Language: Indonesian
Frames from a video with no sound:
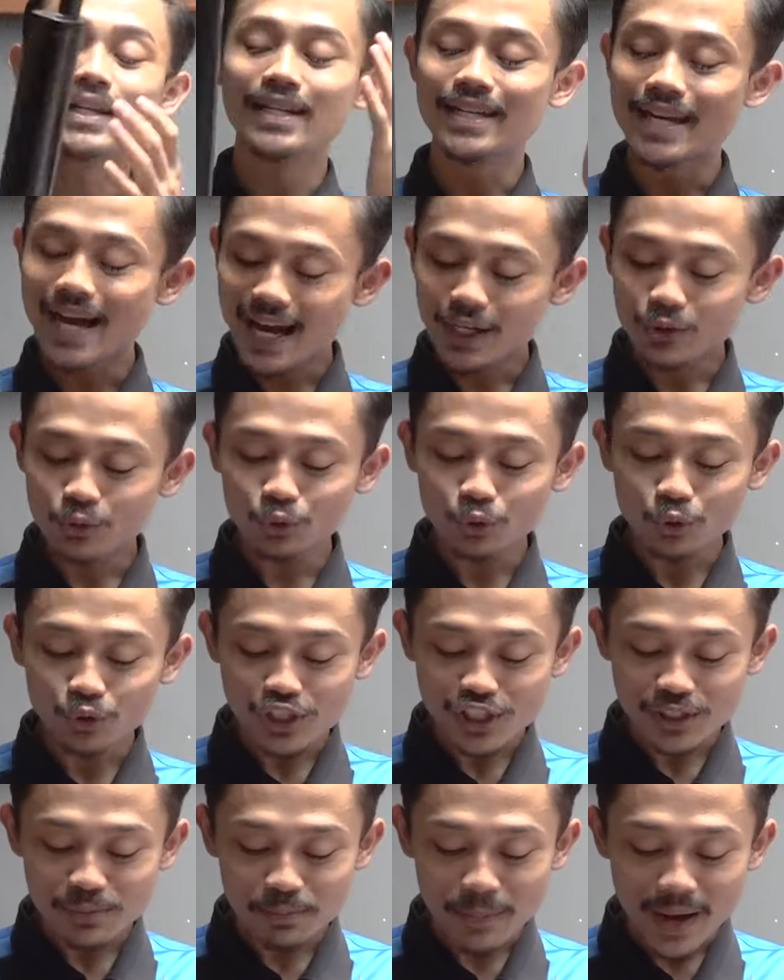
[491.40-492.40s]
Dan
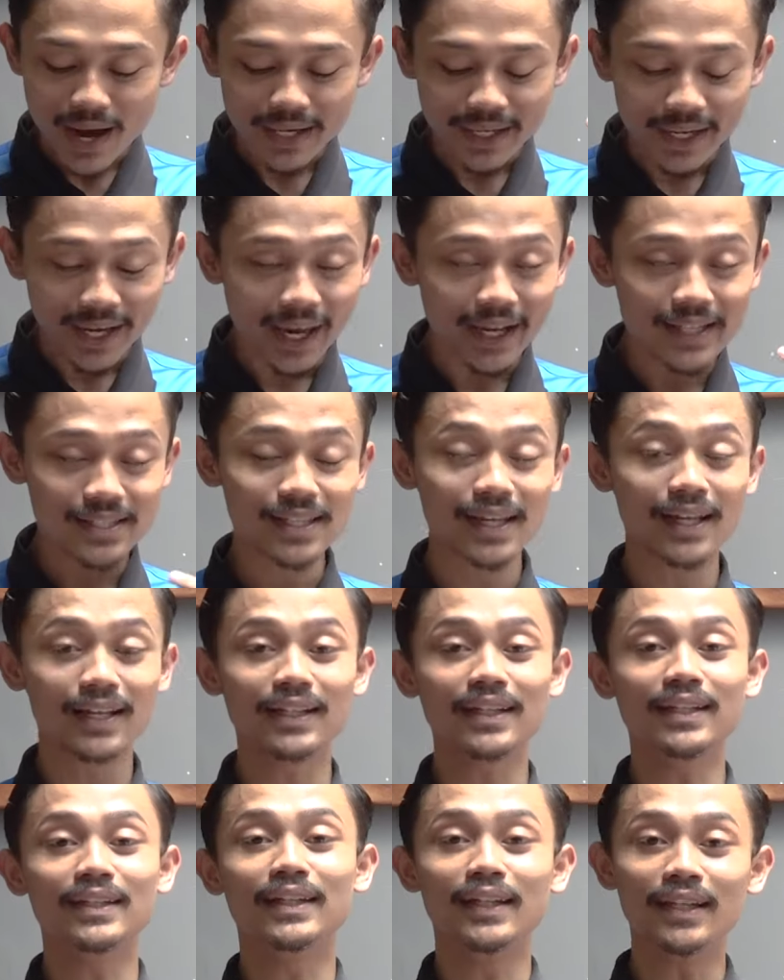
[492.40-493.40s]
untuk Smart
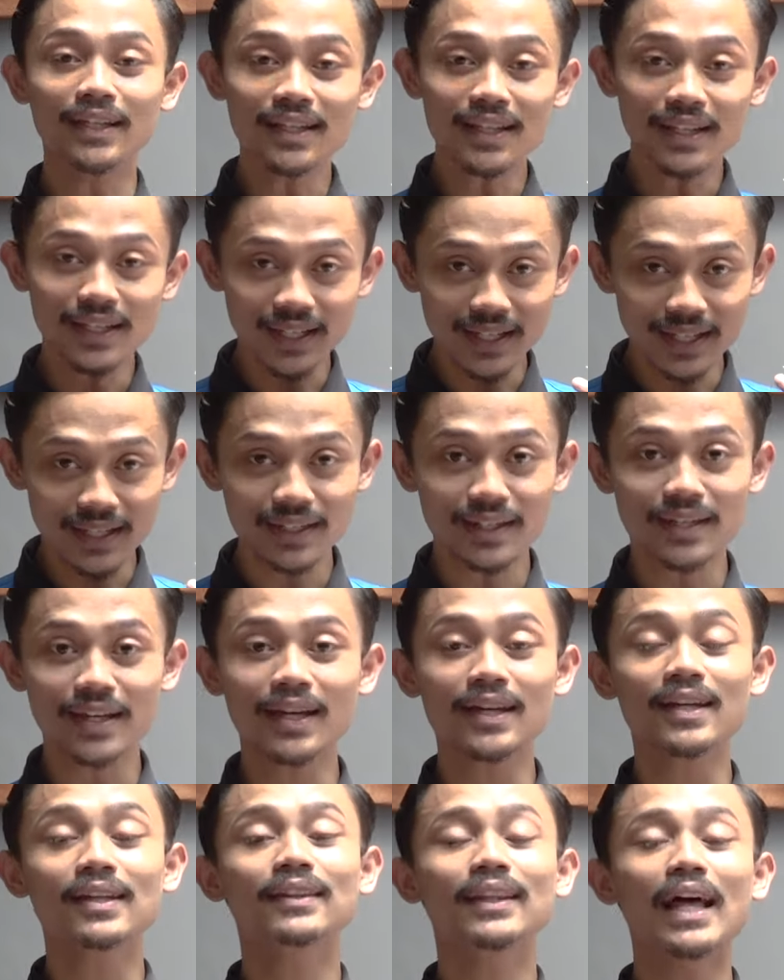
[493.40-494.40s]
XL ini
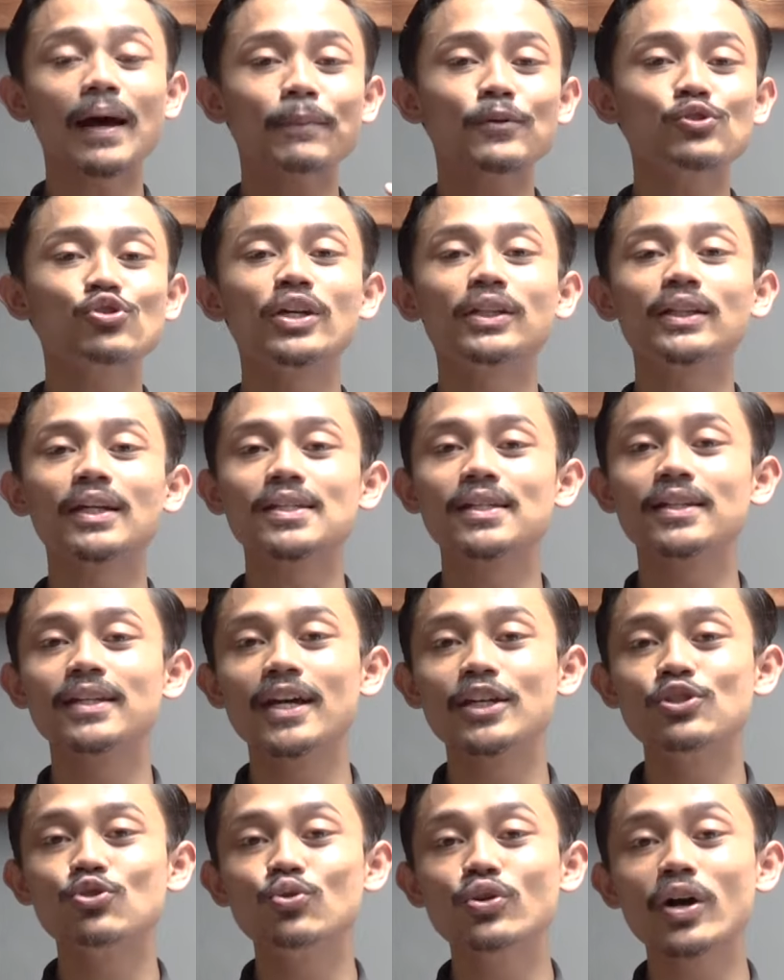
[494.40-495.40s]
inden tapi sudah
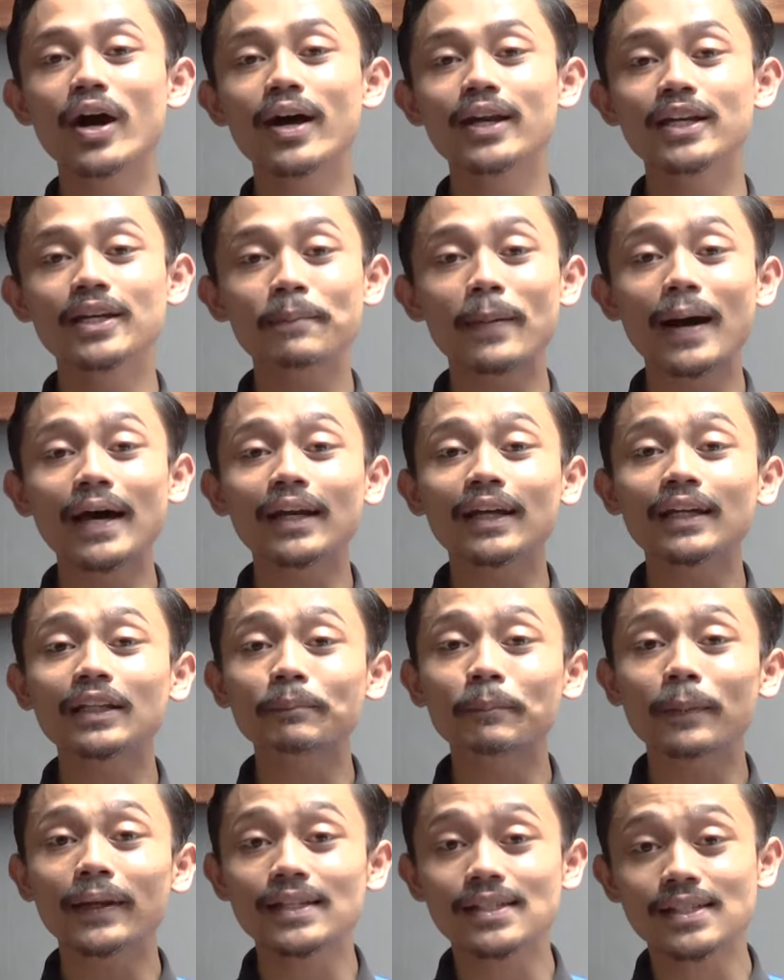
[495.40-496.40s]
tersedia juga di
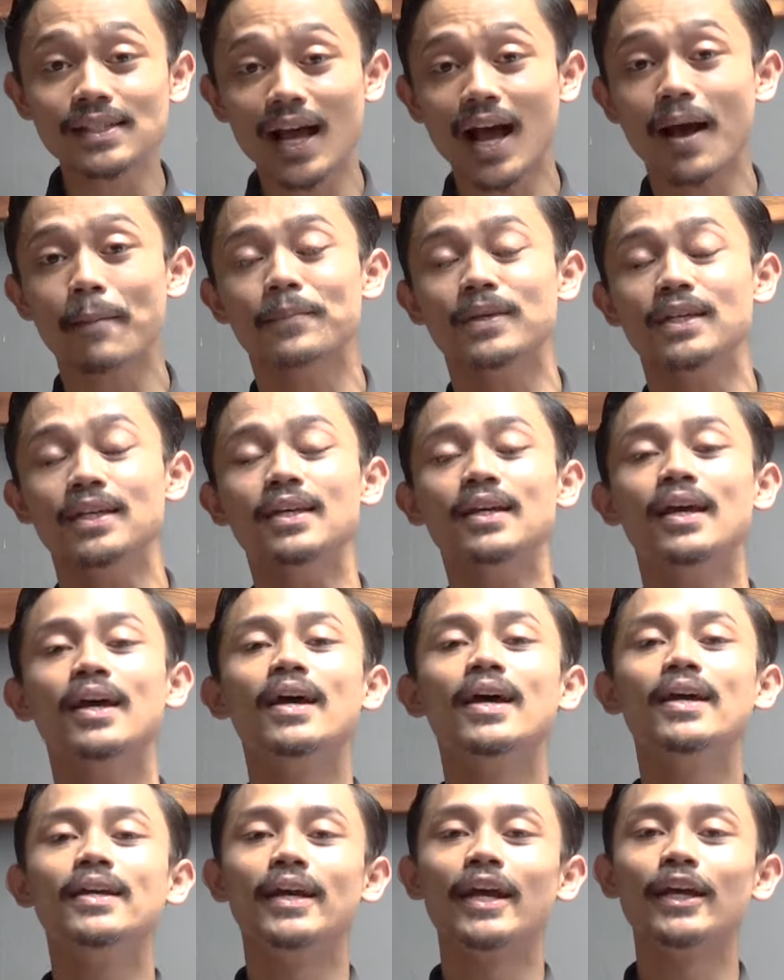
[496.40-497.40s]
marketplace kami
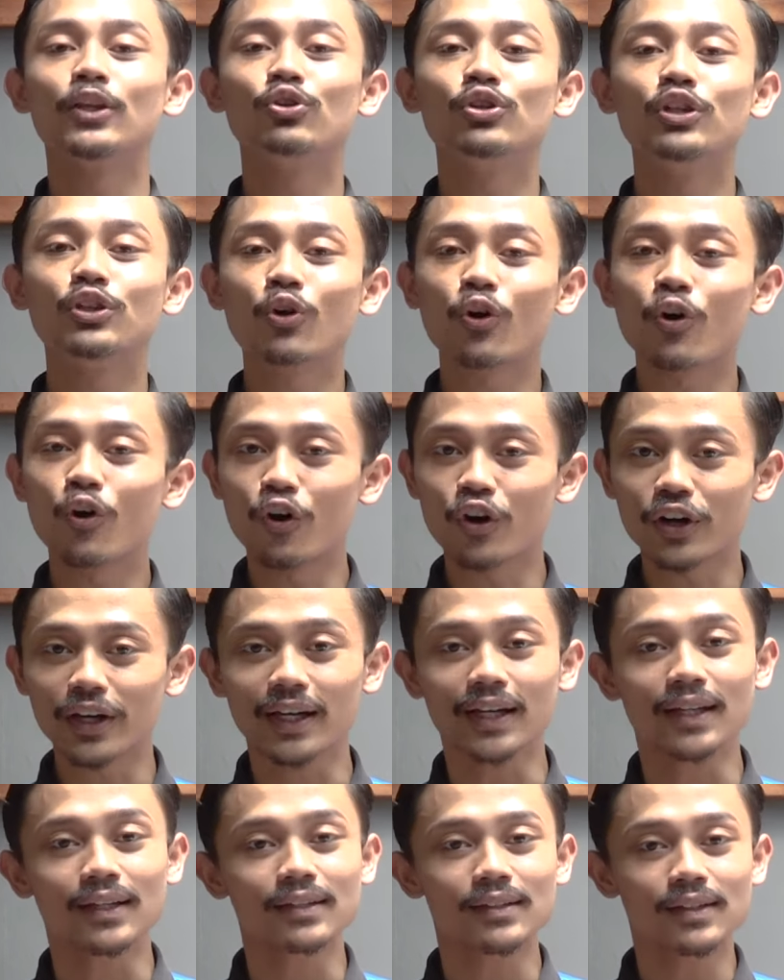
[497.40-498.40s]
yaitu di Toko uh,
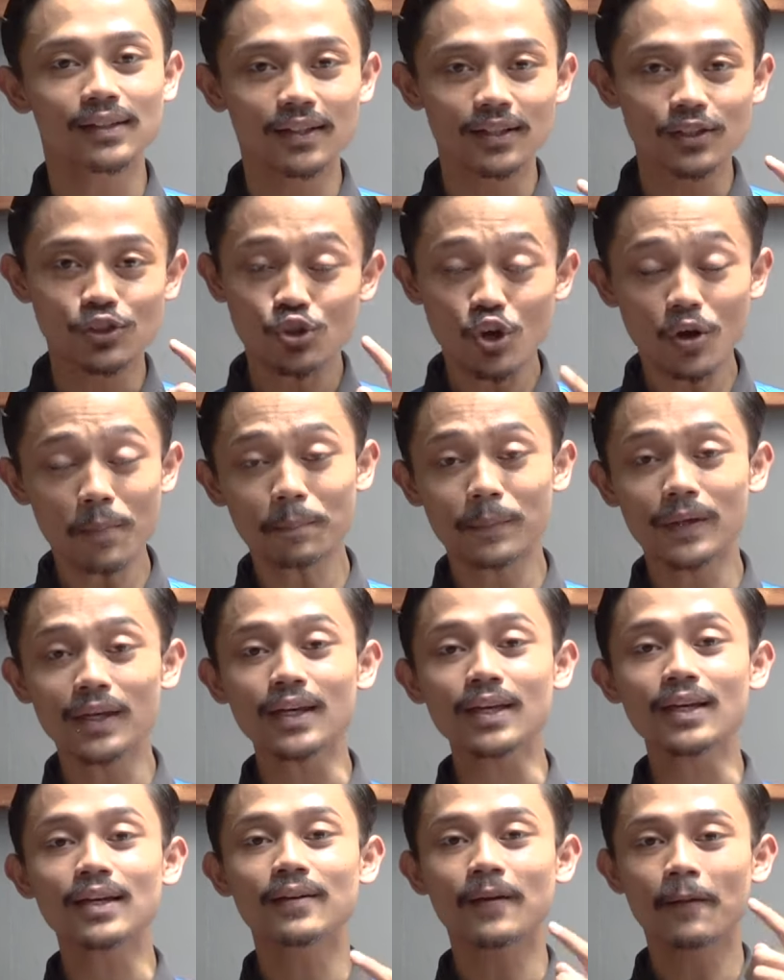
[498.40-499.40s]

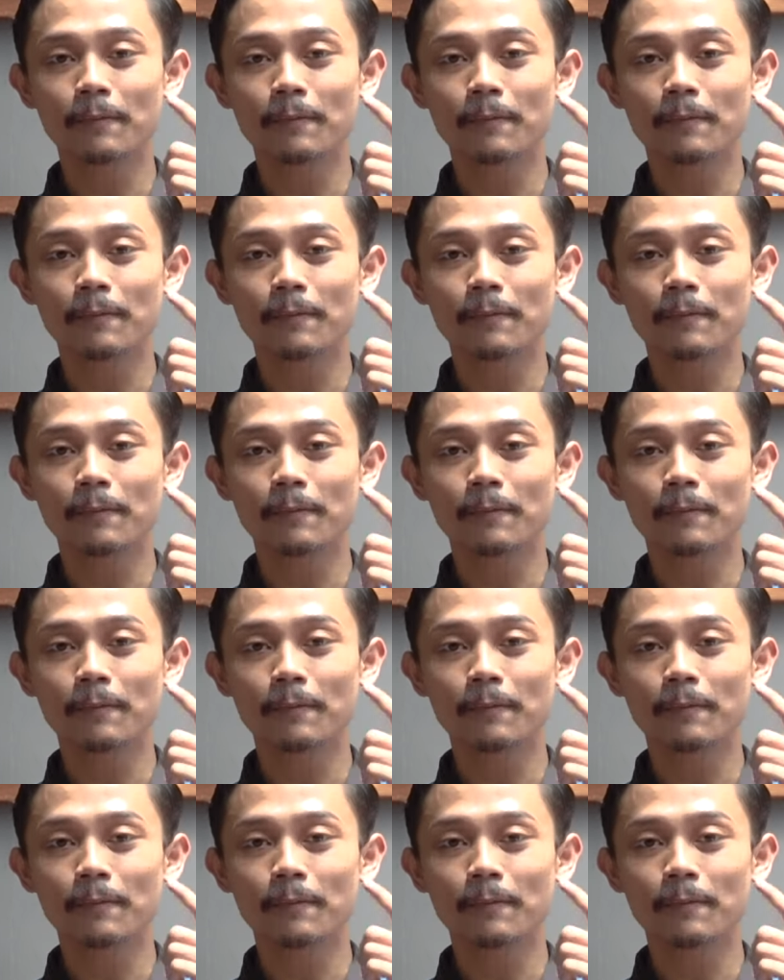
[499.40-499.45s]
Shopee,